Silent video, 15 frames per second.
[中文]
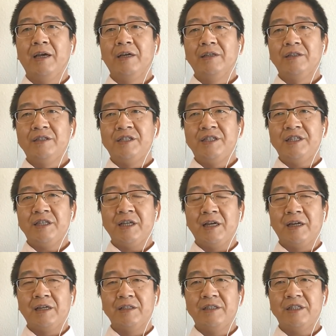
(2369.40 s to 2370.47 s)
西人
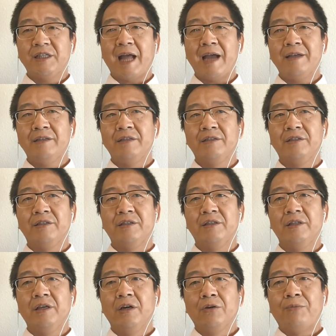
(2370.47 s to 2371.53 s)
和契丹人的势
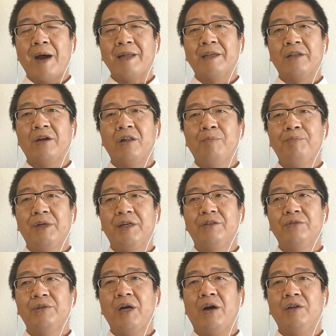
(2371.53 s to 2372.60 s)
力发展到了不可
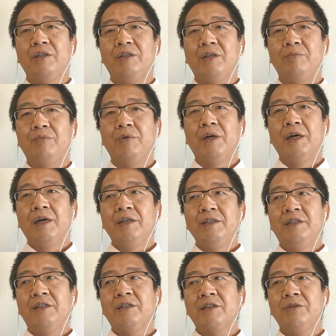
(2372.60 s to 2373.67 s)
救药的地步，
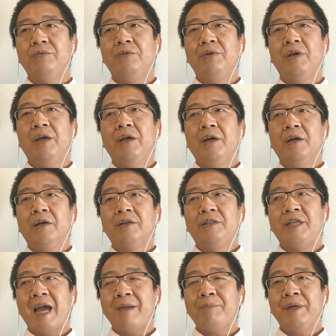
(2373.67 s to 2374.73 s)
以至于
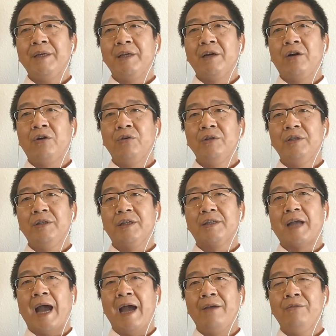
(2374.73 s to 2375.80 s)
鲜卑人后裔的
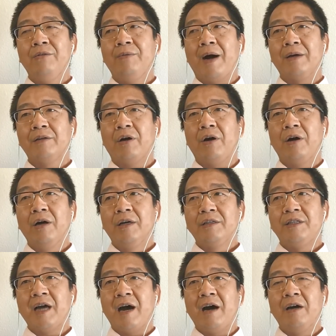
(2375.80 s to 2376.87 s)
残余王朝，
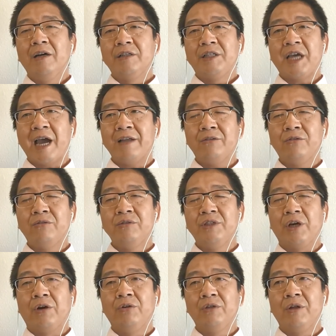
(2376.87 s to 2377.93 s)
像乾隆以
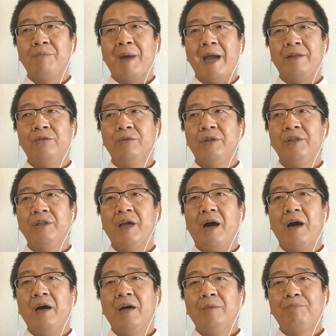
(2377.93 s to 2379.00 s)
后的满洲人一
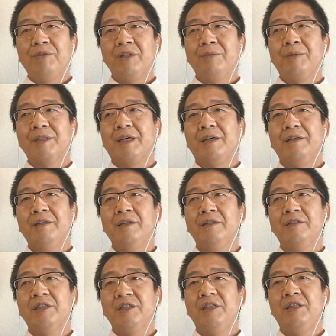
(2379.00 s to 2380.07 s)
样。不得不承认，
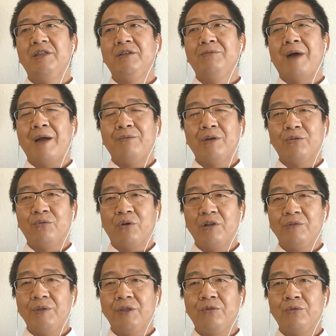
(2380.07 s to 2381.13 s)
自己已经完全堕落
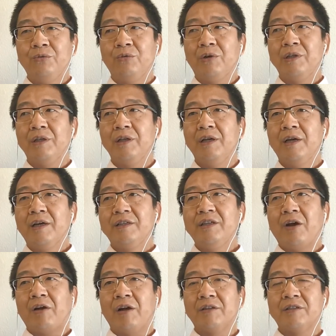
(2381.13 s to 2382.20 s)
为中国人。
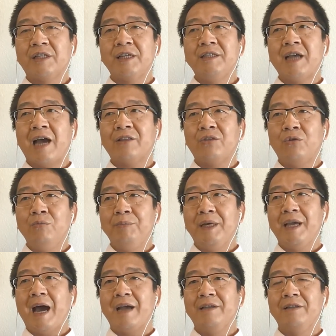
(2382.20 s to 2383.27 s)
要想镇压东北
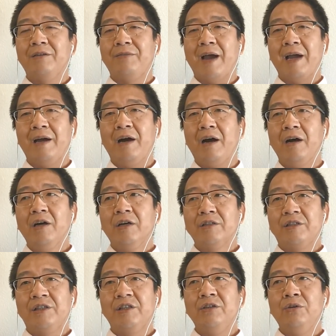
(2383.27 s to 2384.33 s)
亚人的反抗，
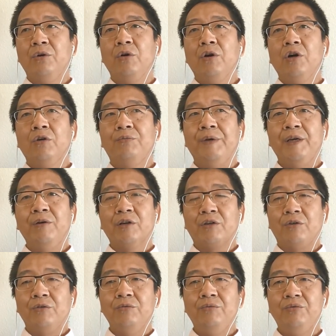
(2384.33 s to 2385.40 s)
只有回过
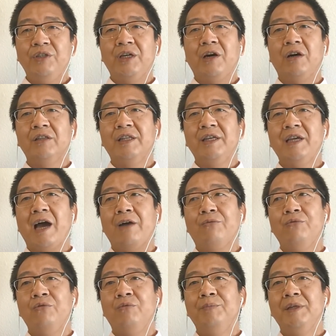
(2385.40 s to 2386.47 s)
头去依靠内亚
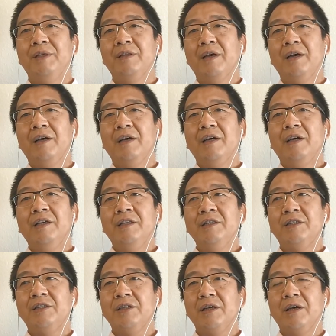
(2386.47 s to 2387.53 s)
雇佣兵了。因
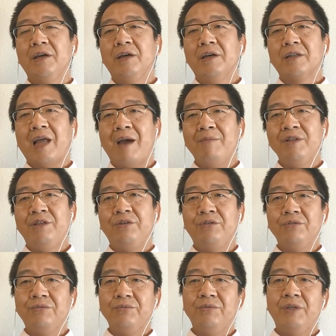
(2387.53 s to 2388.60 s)
此，他们
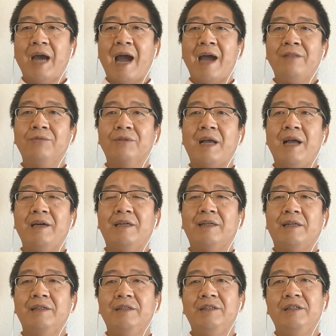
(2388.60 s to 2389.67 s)
求助于安禄山，和
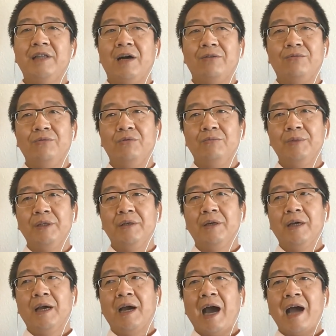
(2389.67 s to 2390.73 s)
他的伊朗雇佣兵。
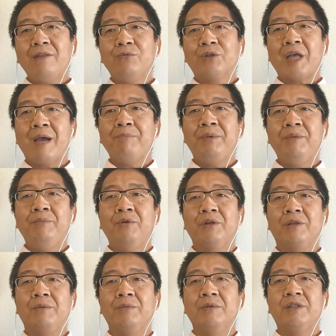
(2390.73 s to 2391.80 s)
安禄山并没有
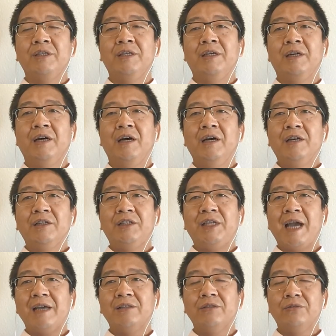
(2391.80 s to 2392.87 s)
什么，是一个
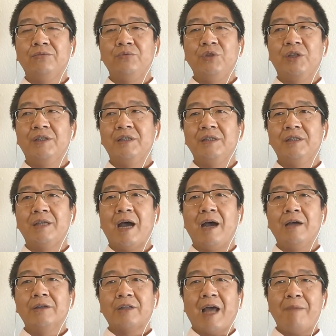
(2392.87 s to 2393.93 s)
现实主义的政治
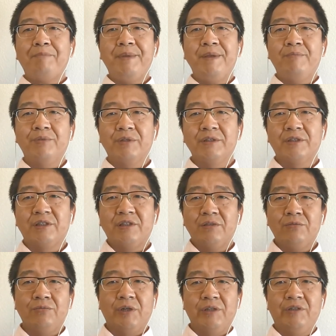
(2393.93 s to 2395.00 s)
家，他并不是制
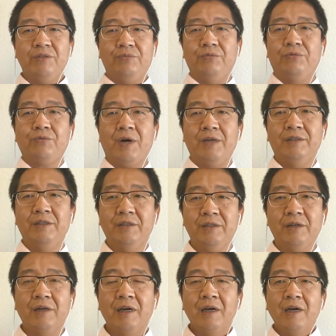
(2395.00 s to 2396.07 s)
度和技术的创新
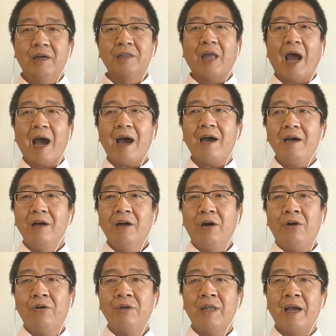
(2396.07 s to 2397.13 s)
者。他
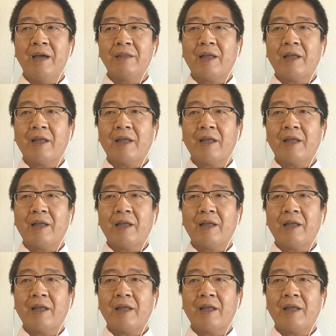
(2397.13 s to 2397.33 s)
后来